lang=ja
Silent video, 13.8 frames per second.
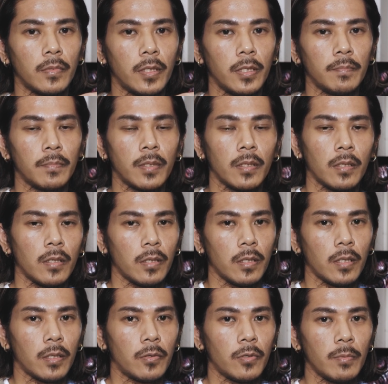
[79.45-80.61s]
はい。
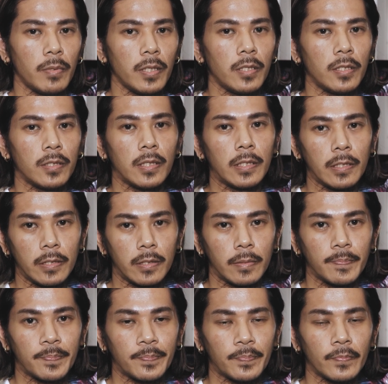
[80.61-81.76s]
え堀ベニーさんです。
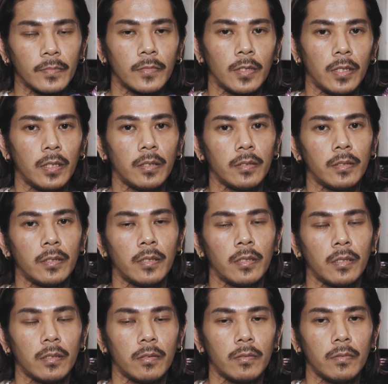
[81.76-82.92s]

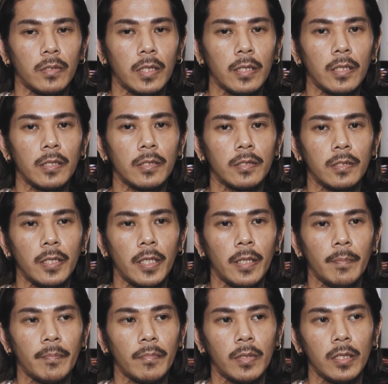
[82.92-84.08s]
この方はですね、
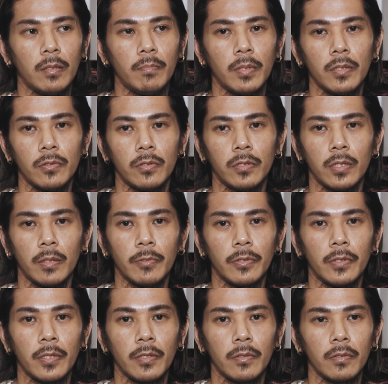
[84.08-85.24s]
まあ、インベージョンクラブっ
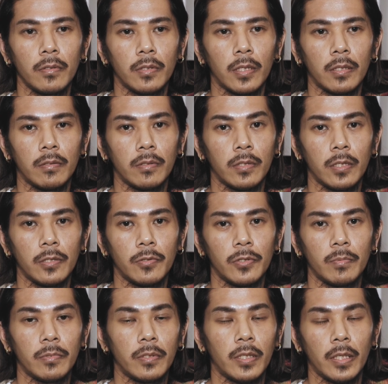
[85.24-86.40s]
ていうタトゥースタジオを自
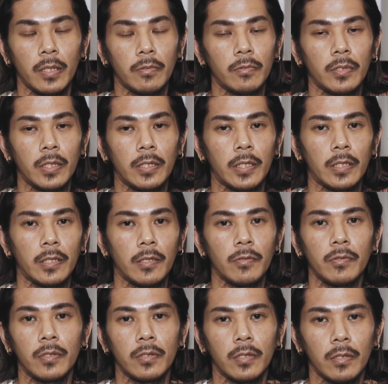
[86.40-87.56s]
分でオーナーでやってる
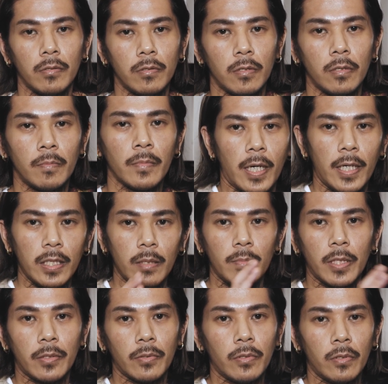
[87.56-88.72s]
んですけど、
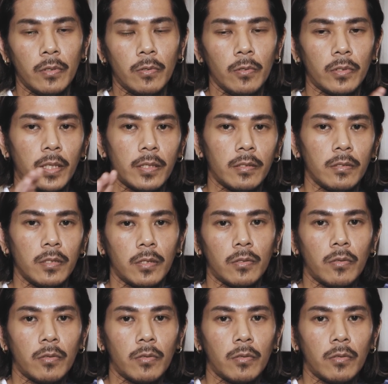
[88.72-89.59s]
アニメとオタクに